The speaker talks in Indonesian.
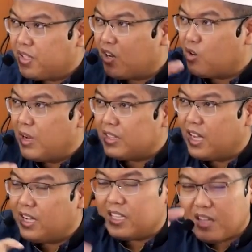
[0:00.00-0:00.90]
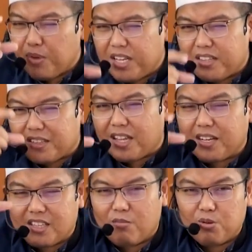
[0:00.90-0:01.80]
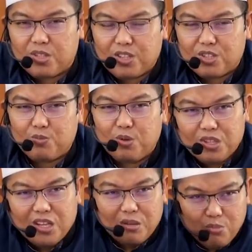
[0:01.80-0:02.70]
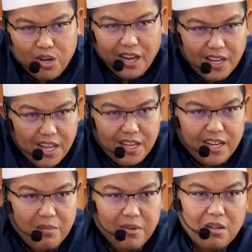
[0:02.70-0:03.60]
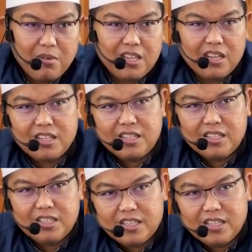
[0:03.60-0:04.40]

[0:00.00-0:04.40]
tentang rumah tangga sampai dia tertarik sama usaha tersebut, mulai naikkan apa namanya?